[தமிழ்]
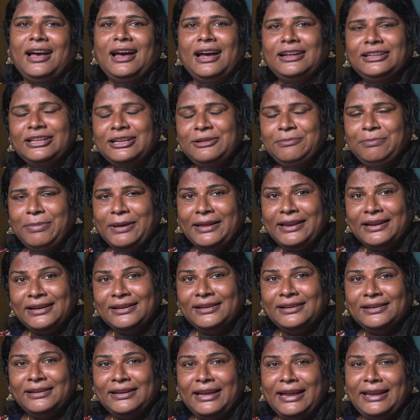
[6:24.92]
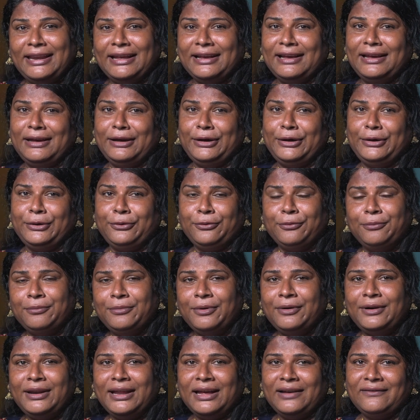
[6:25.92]
அதன் பிறகு எனக்கு
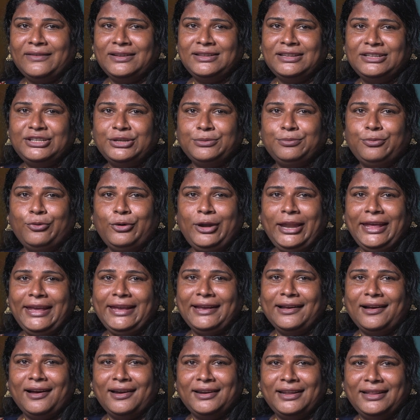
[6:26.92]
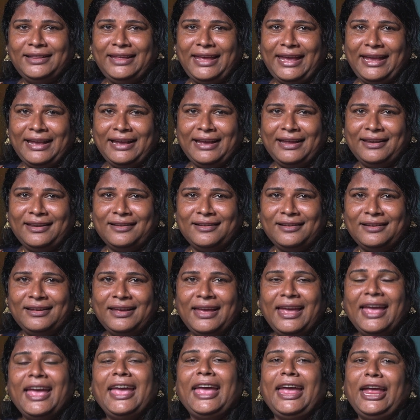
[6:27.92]
ரொம்ப நான் வந்துட்டு புல்லிங் ஆனது எங்கன்னா
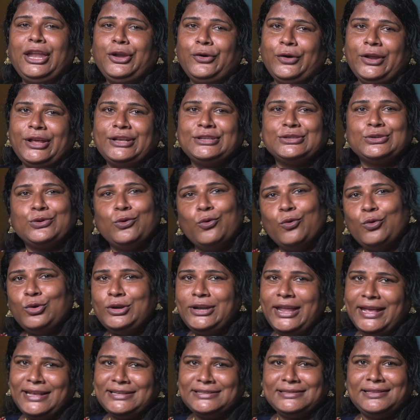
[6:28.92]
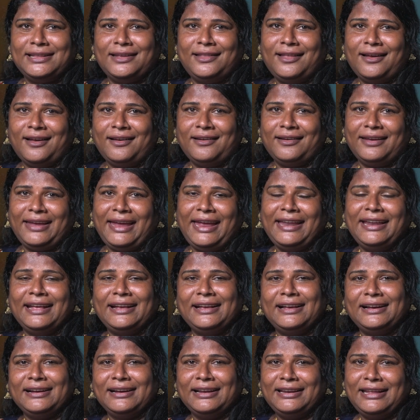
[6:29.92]
என்னுடைய ஸ்கூல் டேஸில் தான்
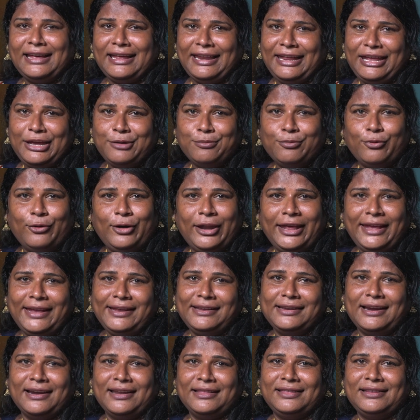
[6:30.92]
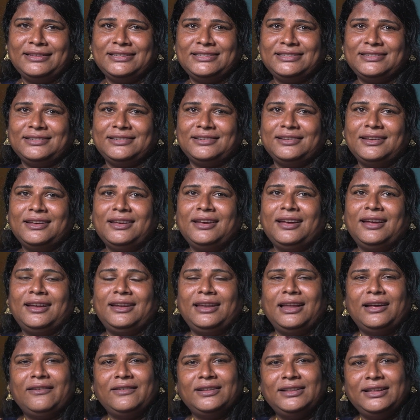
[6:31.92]
எனக்கு அங்கே நிறைய புல்லிங் நடந்துச்சு
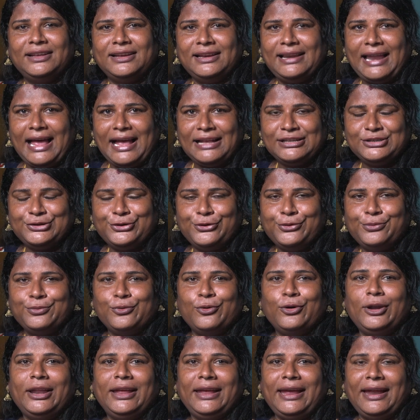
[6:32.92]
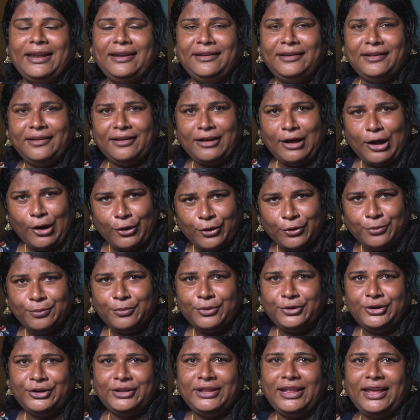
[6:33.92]
நான் வந்து கிளாஸ் ரூம்குள்ளே என்டர் ஆகும்
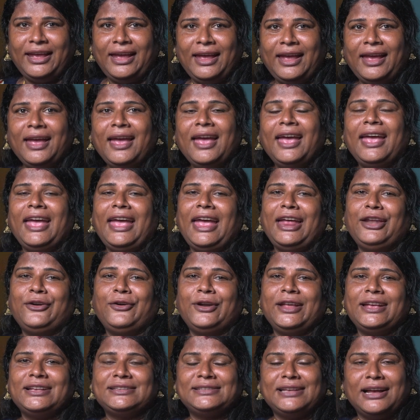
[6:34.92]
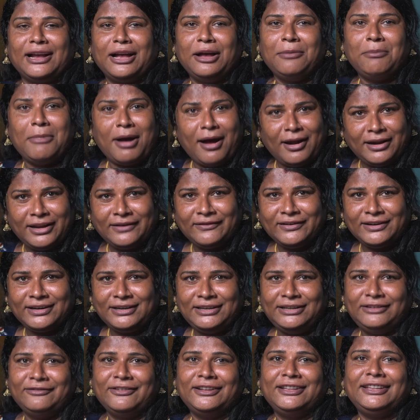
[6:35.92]
பொழுதே என்னுடைய சக
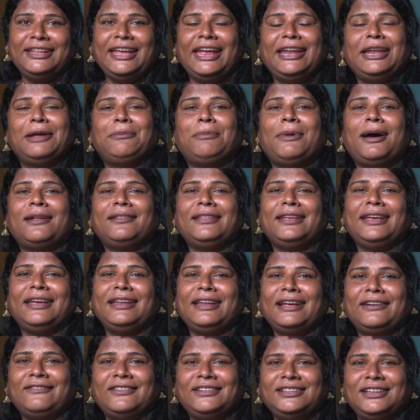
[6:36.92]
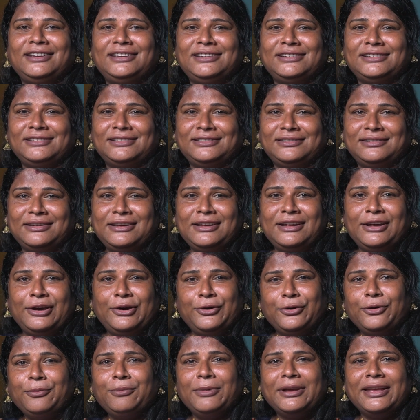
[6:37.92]
மாணவர்கள் வந்து என்னை பார்த்தீங்கன்னா வந்துட்டு
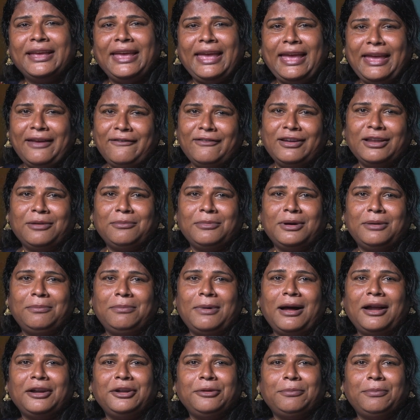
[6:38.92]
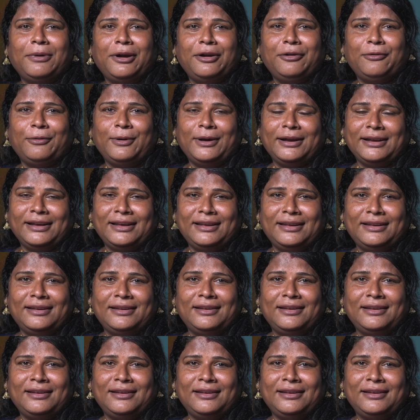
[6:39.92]
ரொம்ப கேவலமாக பாட்டு பாடுவாங்க